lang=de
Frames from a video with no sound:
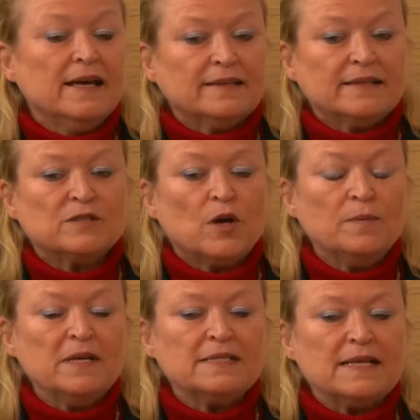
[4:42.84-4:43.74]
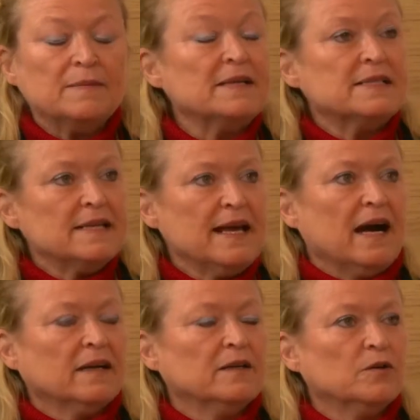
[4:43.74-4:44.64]
Das Terminal selber ist in die
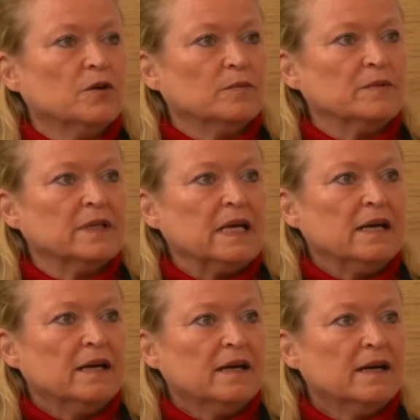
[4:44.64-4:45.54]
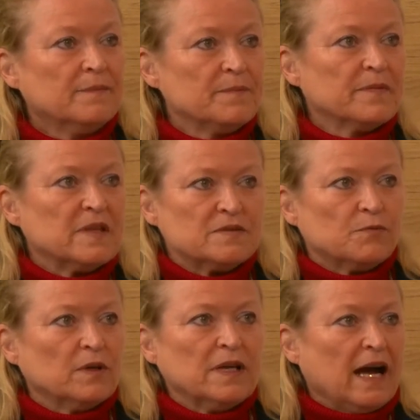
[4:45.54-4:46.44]
Jahre gekommen. Ähm, das
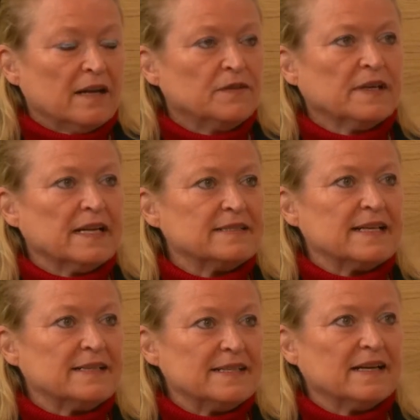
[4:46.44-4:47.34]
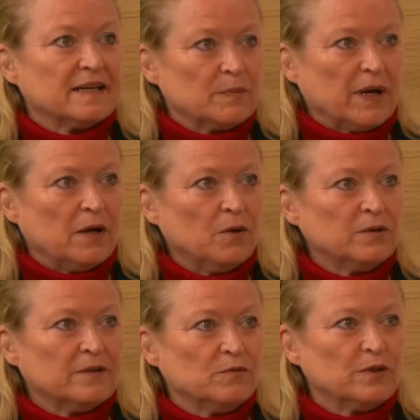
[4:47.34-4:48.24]
wurde Anfang der 60er gebaut,
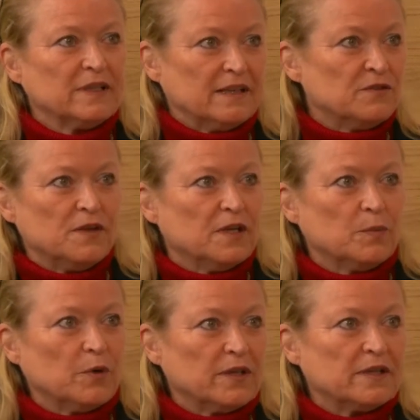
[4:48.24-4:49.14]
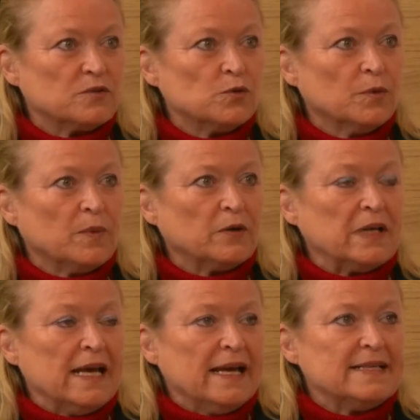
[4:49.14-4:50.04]
dann wurden ganz viele Gebäude dazugebaut.
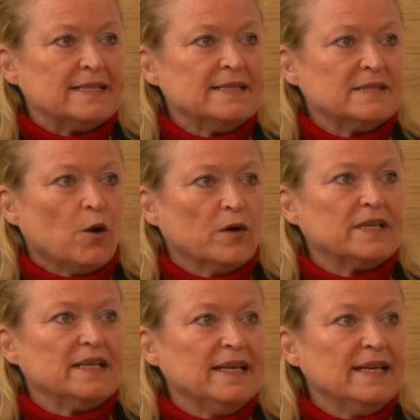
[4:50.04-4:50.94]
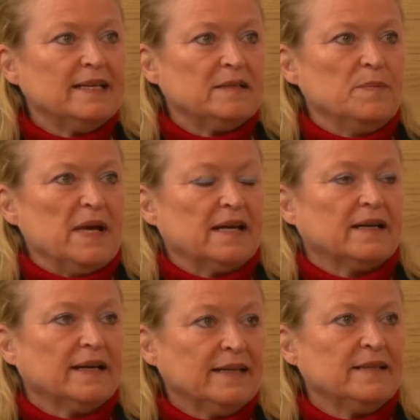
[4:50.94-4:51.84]
Es ist heute nicht
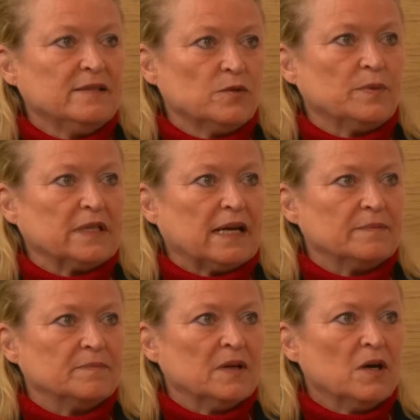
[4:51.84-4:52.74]
mehr richtig zu betreiben.